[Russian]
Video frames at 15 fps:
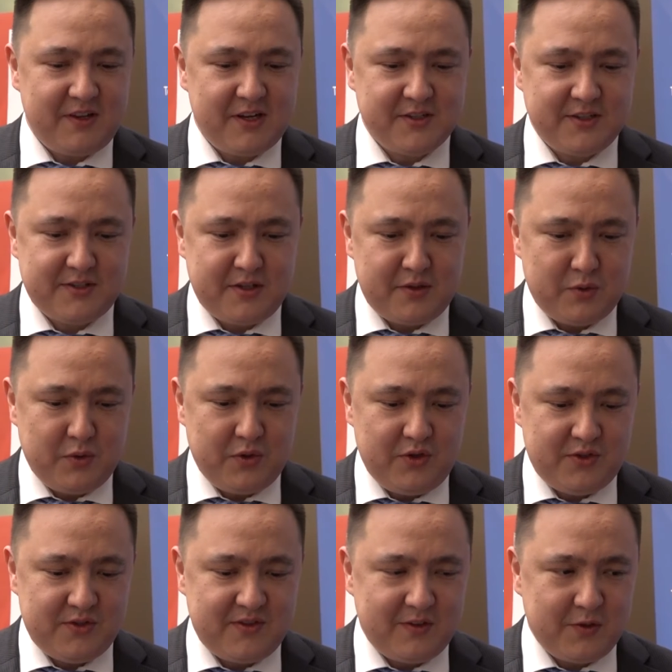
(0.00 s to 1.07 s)
Наше
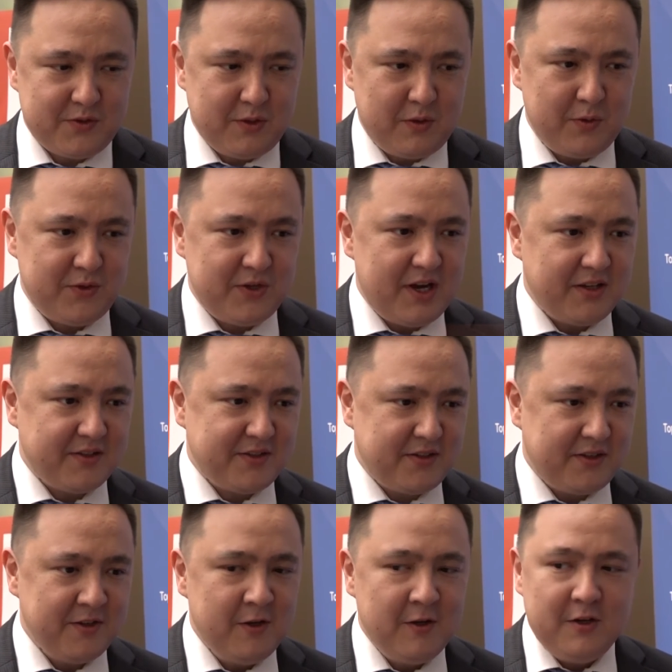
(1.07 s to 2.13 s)
сотрудничество оно
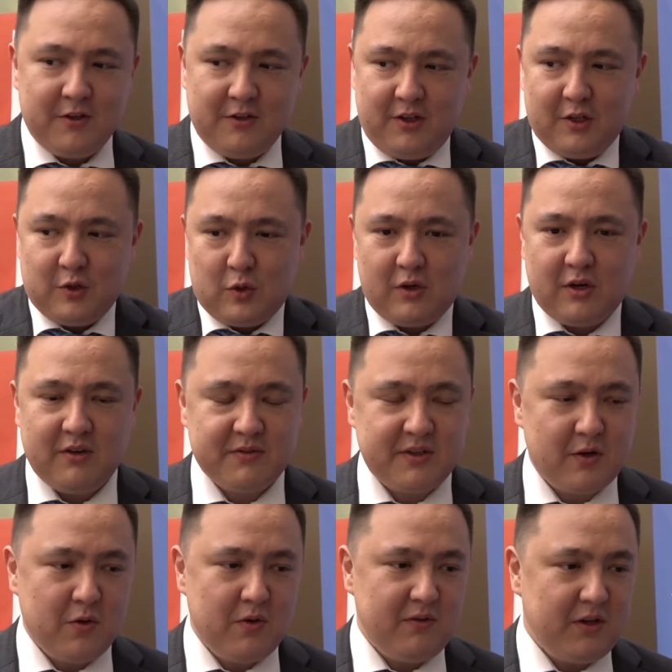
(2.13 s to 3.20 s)
заключается не только в
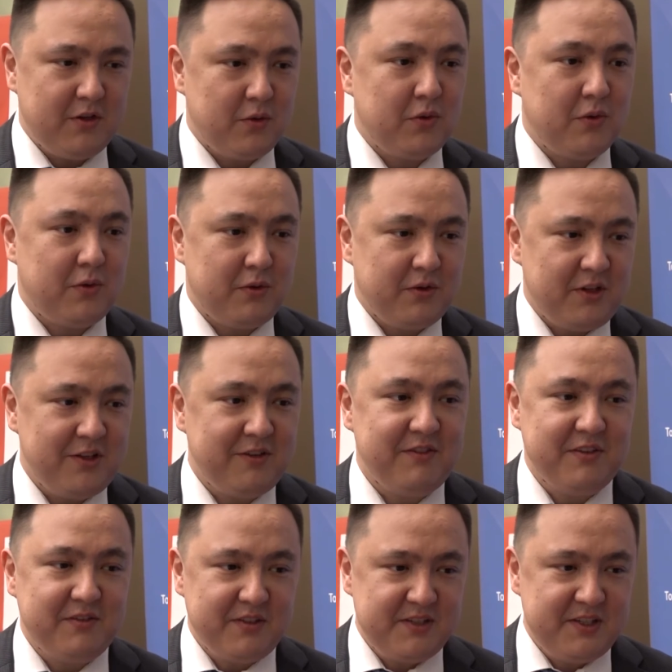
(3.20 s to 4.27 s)
торговле, но и в
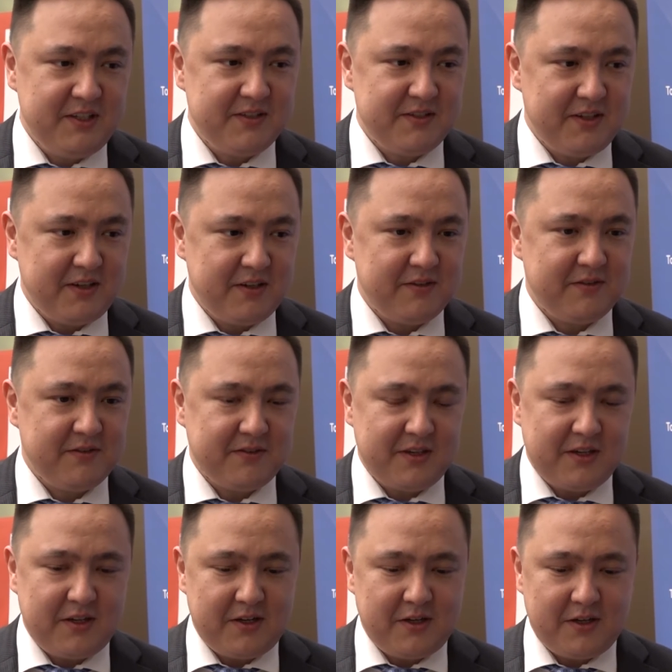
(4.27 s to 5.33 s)
инвестициях,
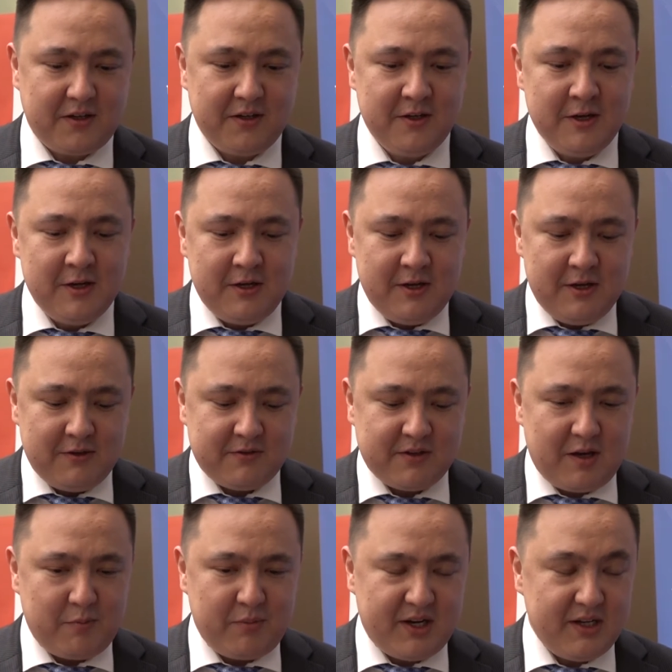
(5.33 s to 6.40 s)
э,
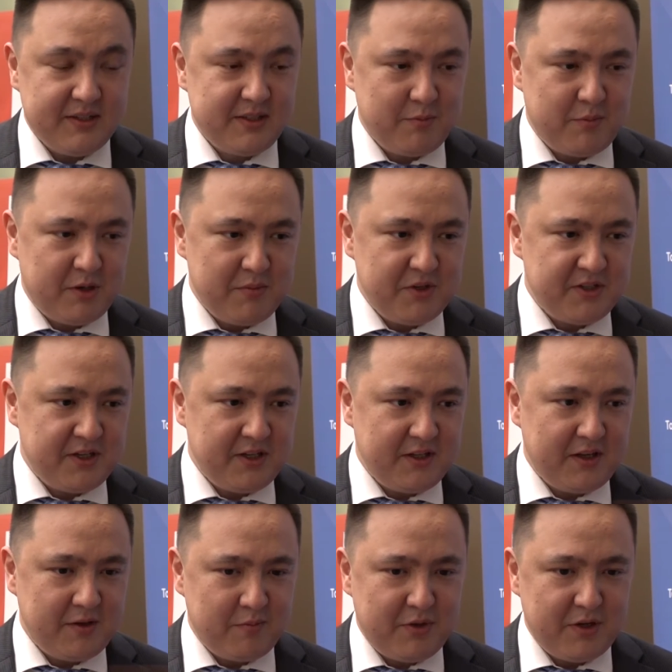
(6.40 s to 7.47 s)
кооперации
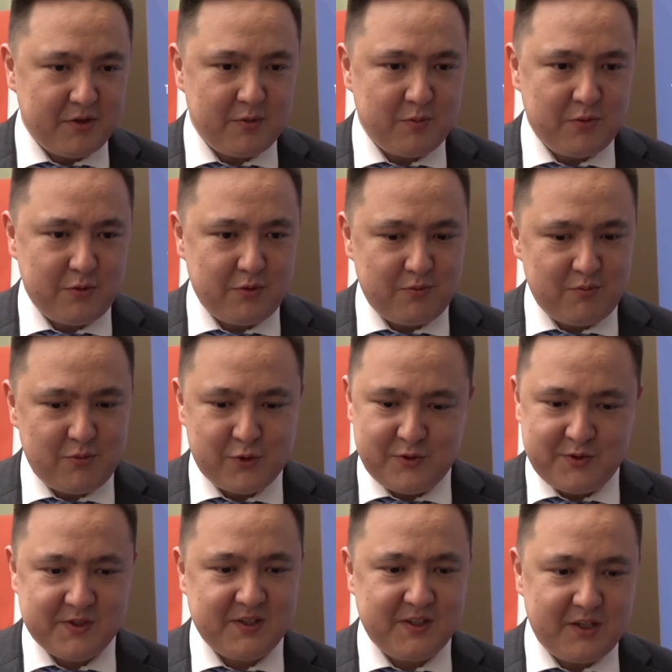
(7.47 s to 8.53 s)
промышленные. Поэтому
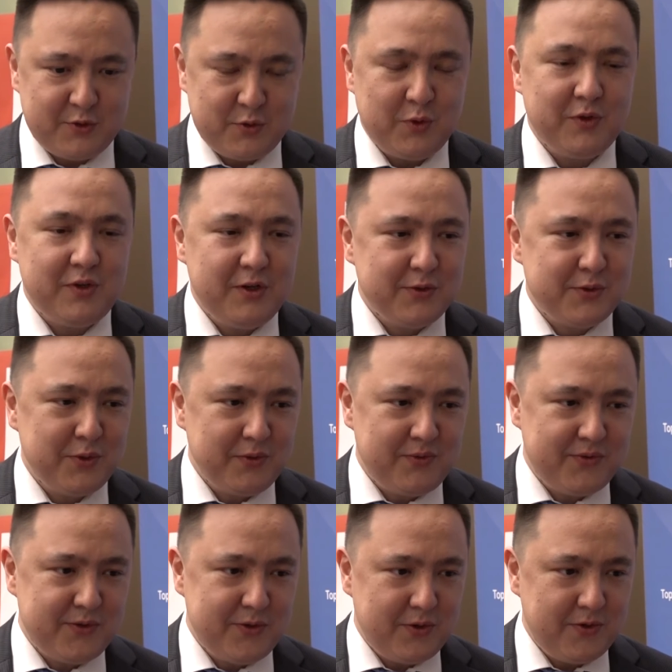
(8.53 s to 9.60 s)
можно сказать, что интересует
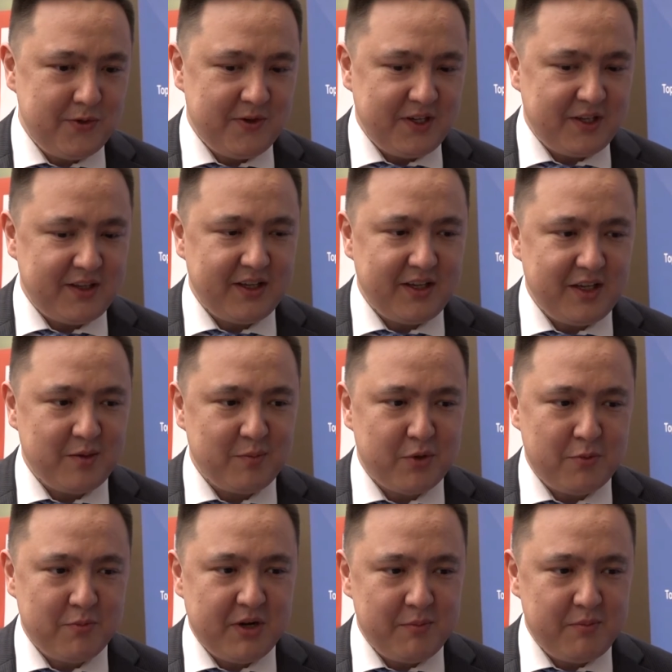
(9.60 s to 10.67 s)
все. Это и
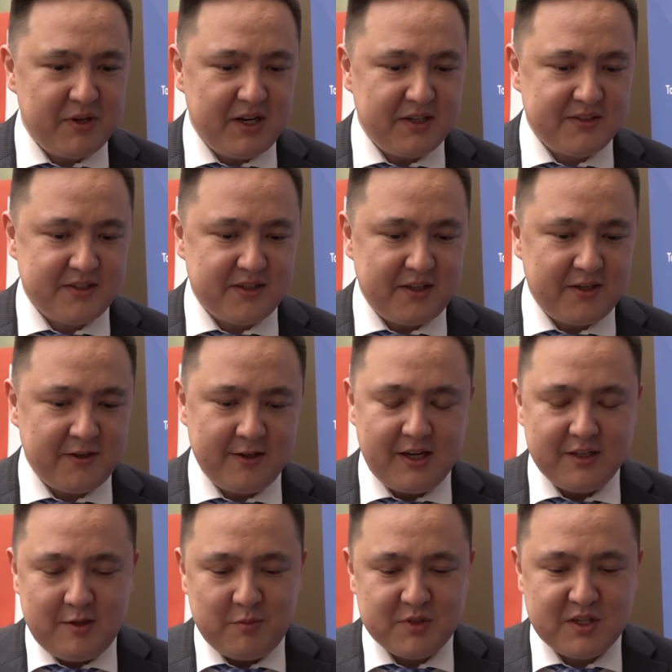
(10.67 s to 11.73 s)
промкооперация.
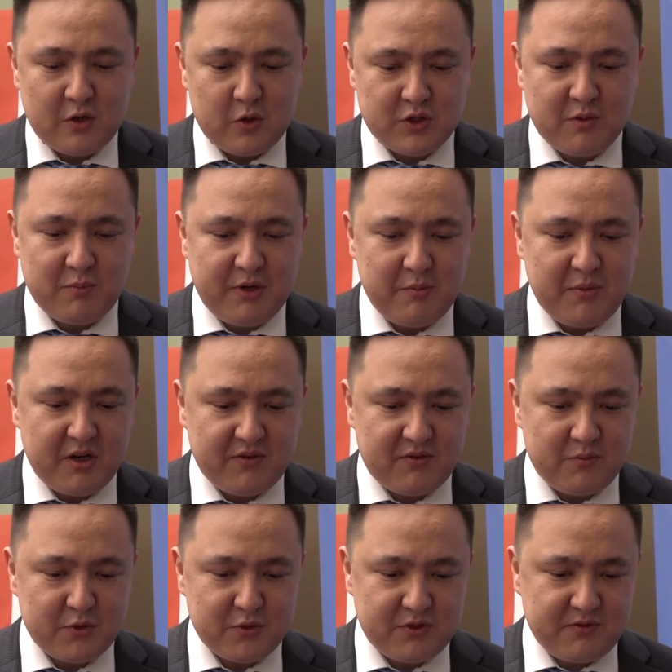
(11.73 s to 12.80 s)
Одним из хороших примеров
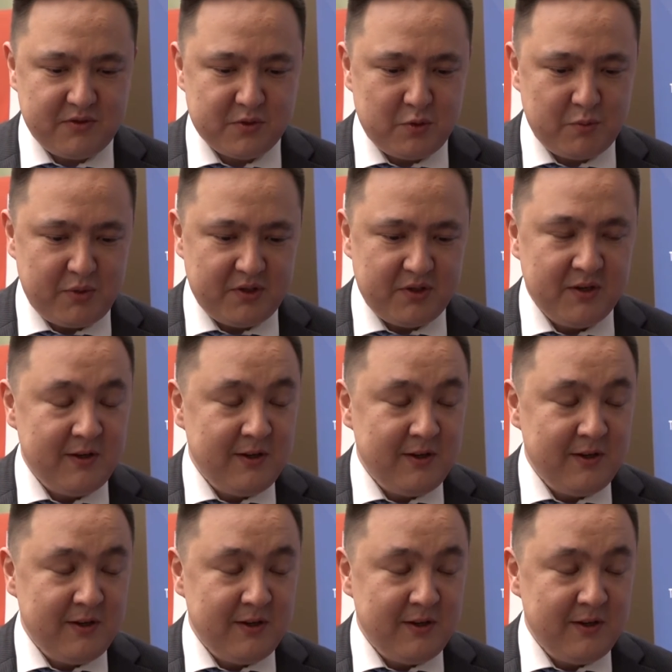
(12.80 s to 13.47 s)
может выступить